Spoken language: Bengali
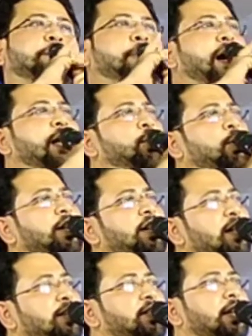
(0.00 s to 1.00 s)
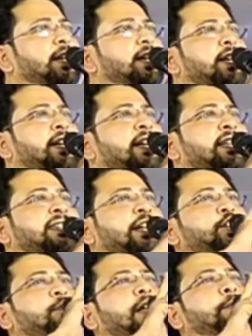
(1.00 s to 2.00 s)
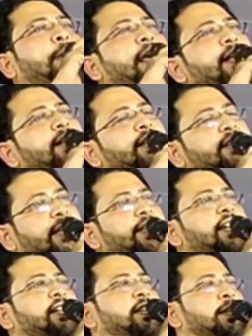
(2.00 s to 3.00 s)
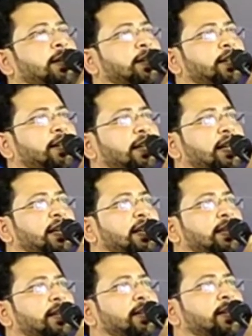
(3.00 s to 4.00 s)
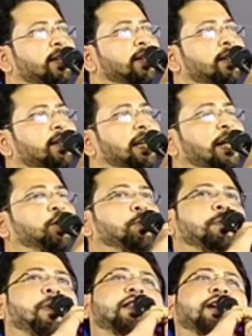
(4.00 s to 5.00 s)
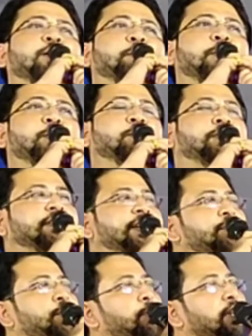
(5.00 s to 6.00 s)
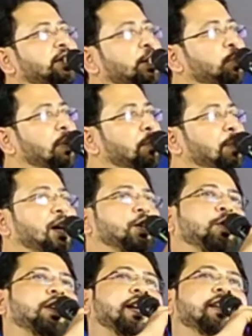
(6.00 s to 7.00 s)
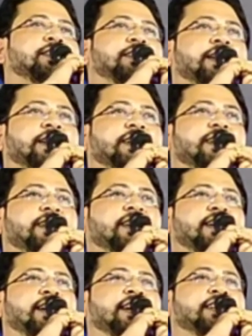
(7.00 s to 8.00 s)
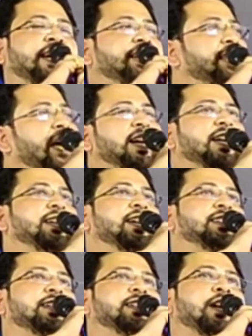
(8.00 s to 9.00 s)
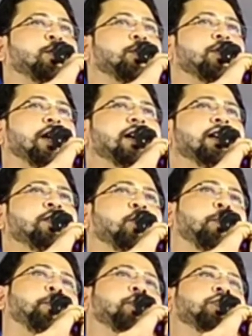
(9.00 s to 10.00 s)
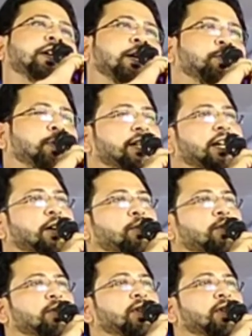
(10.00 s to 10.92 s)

যে পা ধরে টানছে সে তোমার পায়ের নিচেই আছে তাই তুমি মাথার উপরে উঠতে চাইছো বলে সে তোমার পা ধরে টানছে তাই তাকে নিয়ে চিন্তা করো না ওপর দিকে উঠে যাও